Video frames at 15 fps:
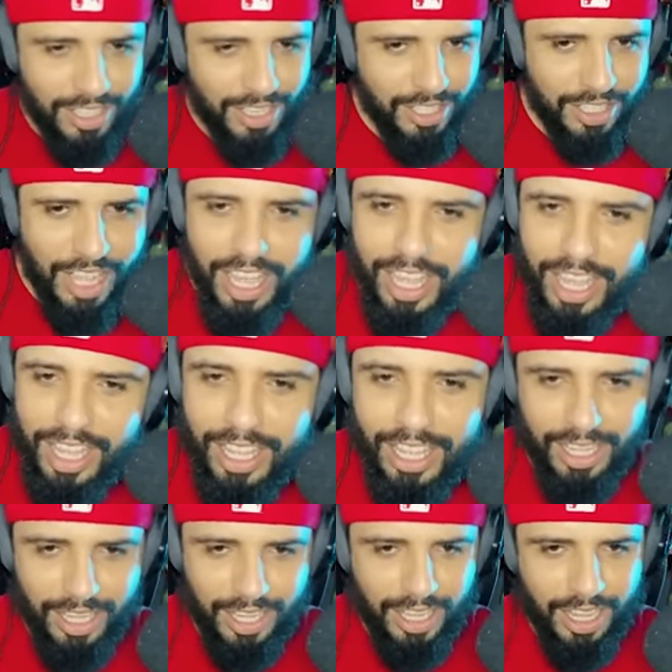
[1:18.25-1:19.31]
Yeah,
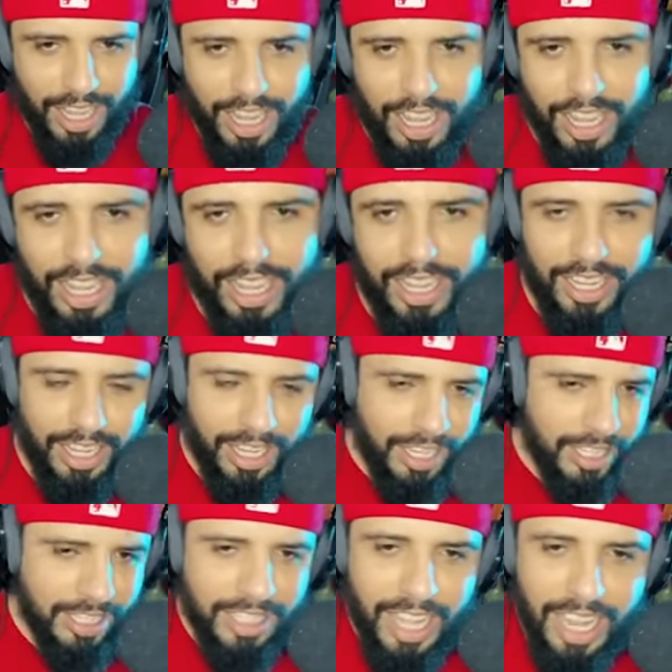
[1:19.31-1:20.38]
uh,
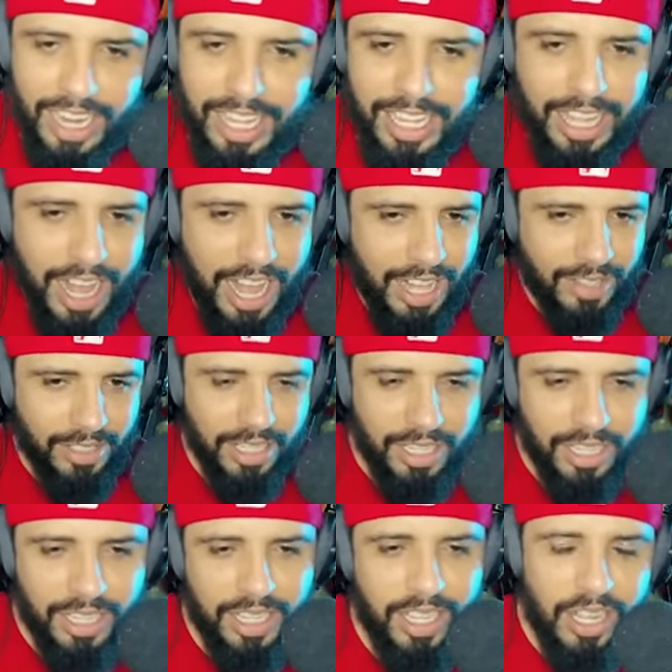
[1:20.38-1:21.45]
tá ligado?
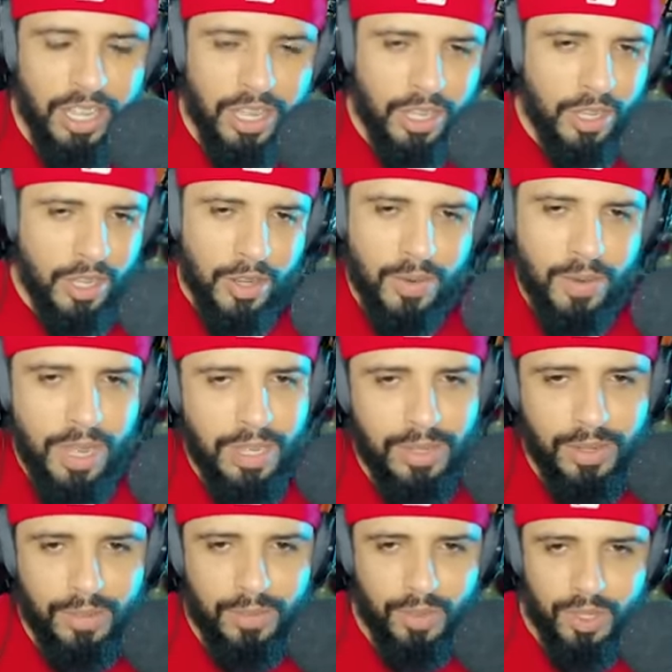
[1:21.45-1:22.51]

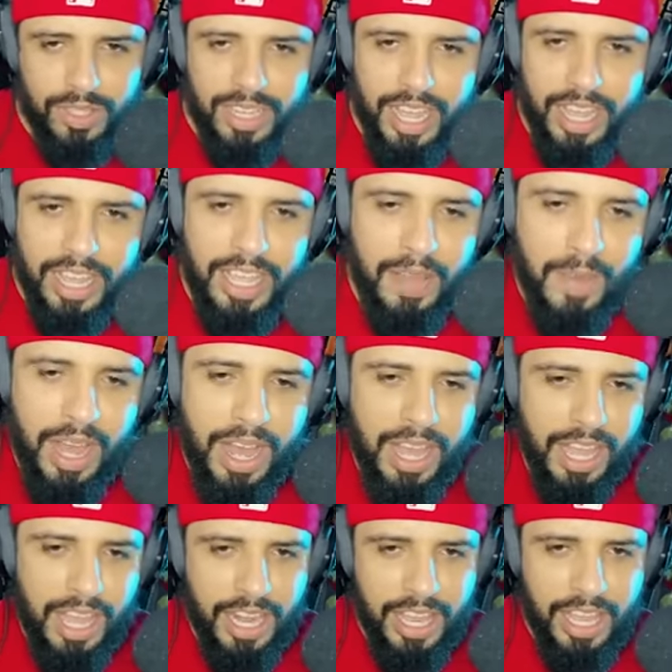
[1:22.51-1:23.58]
Quando Mussa rima,
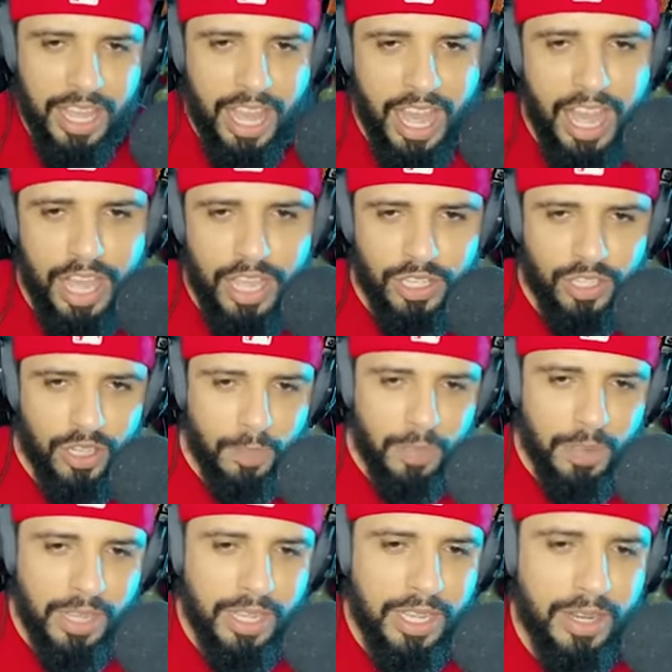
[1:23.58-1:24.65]
ele é
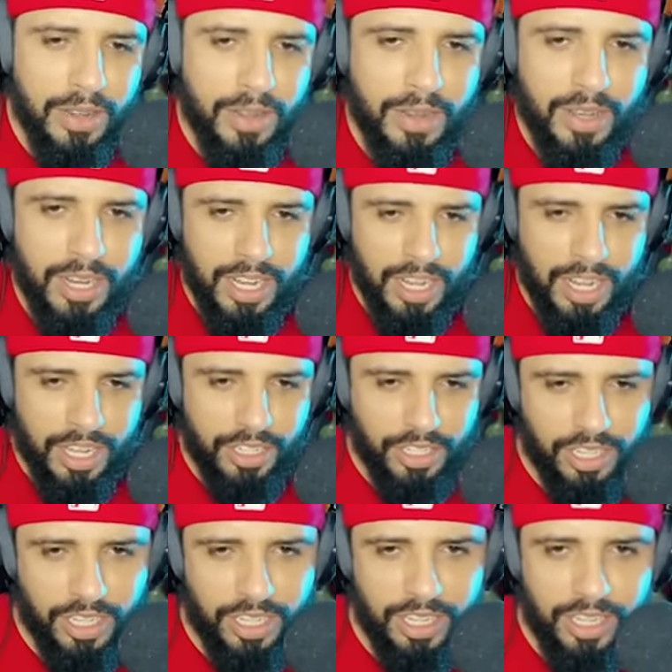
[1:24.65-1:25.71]
tipo
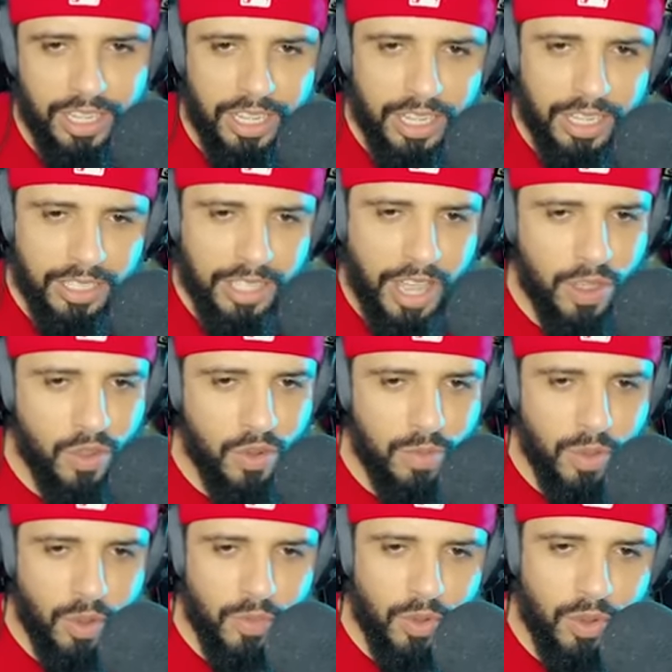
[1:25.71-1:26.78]
ignorante. Tem o
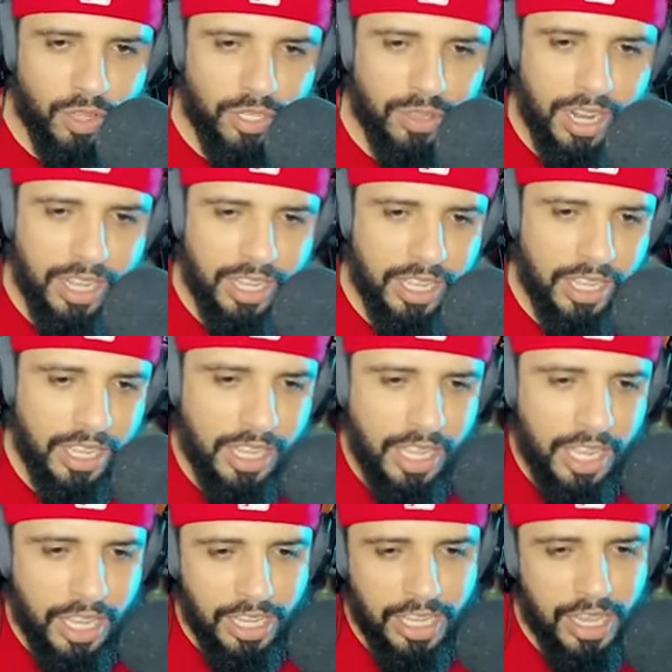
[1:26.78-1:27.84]
meu monstro aqui,
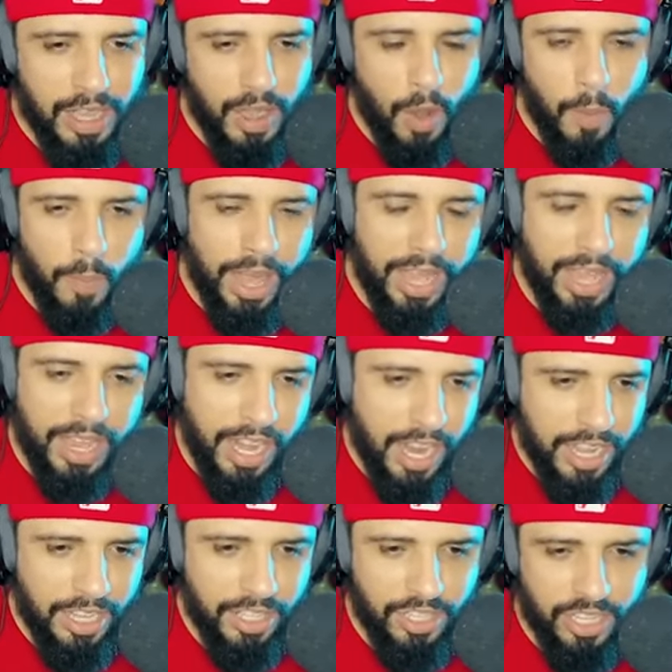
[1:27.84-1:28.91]
que é o pé
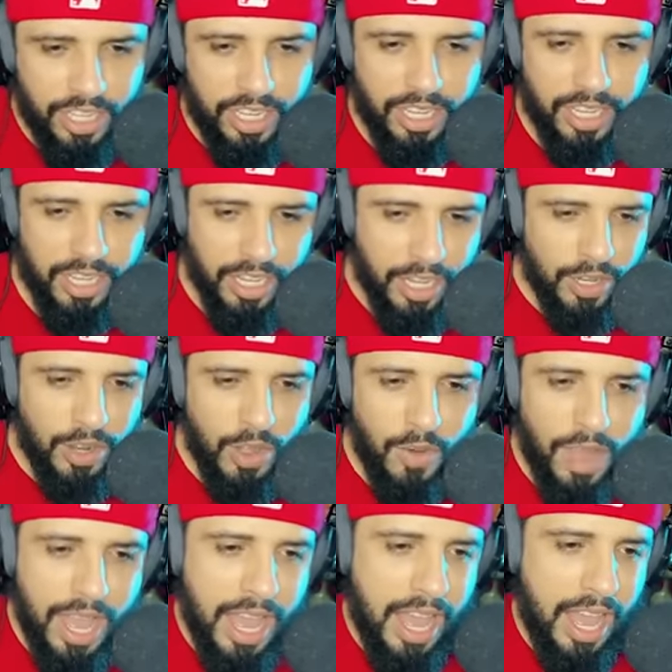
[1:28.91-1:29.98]
grande.
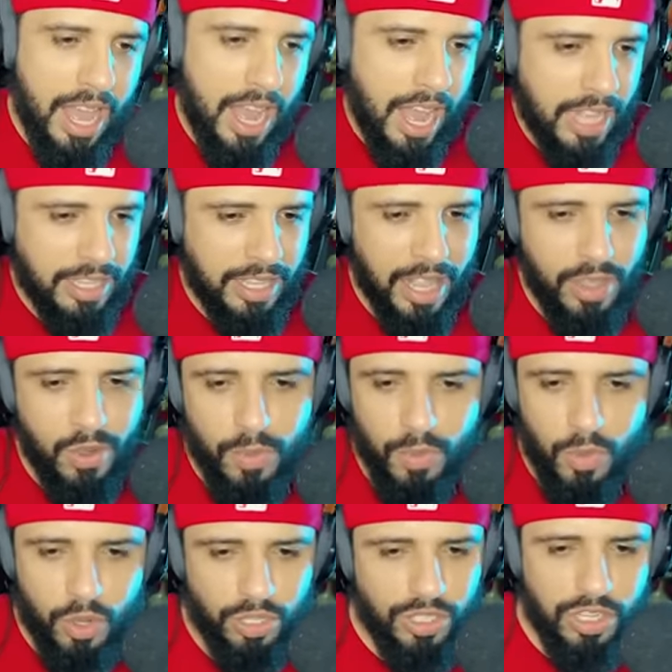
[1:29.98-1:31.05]
Não erra, tem o
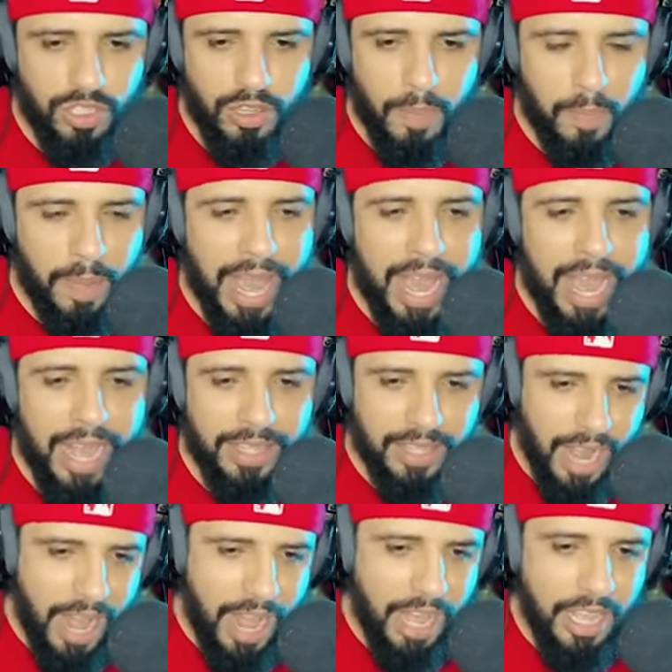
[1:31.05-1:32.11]
monstro de
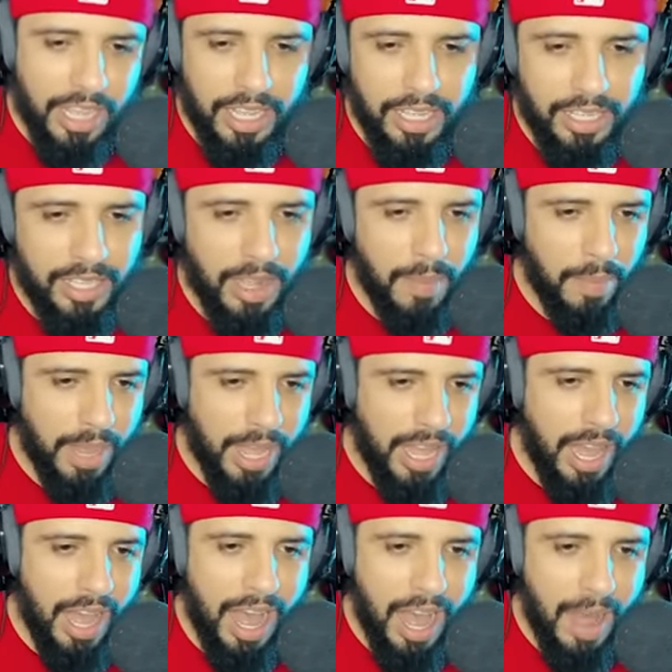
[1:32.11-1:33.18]
pedra. E
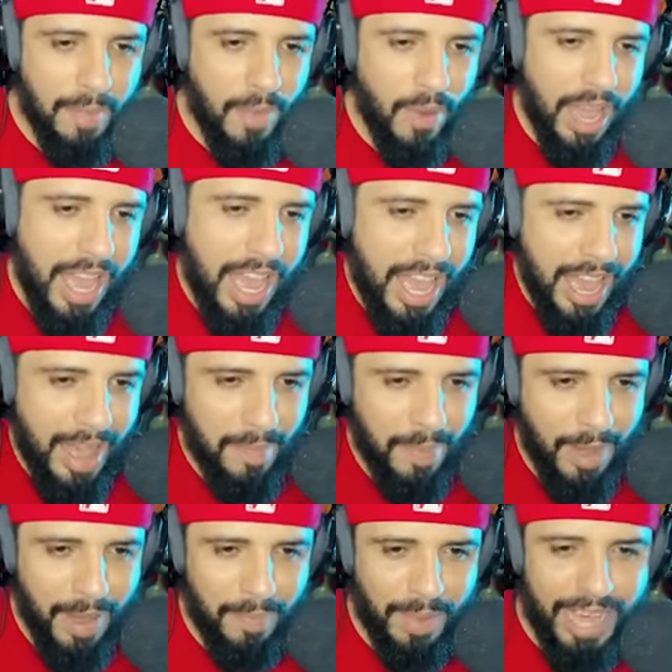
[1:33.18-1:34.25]
também a
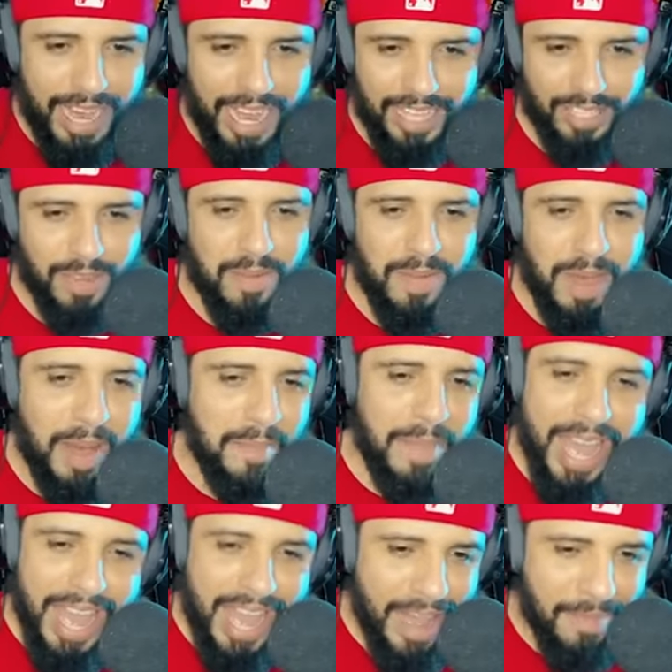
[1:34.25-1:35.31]
amoeba, parece uma
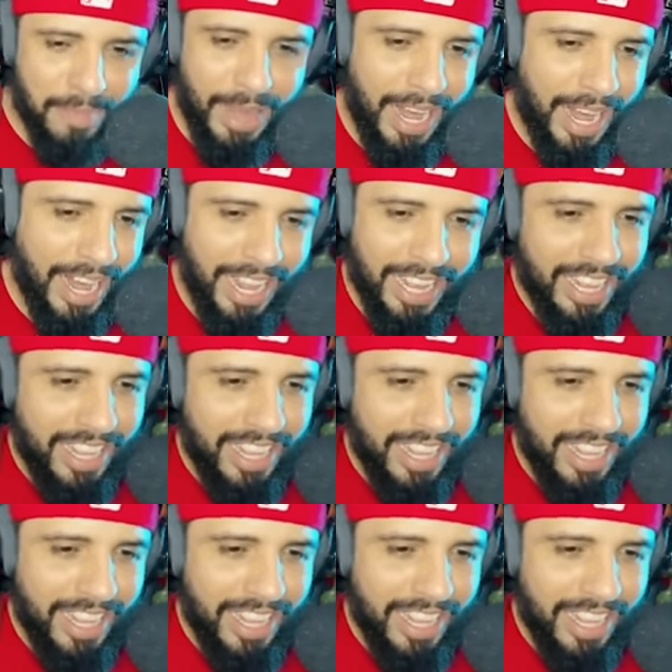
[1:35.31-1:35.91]
meba.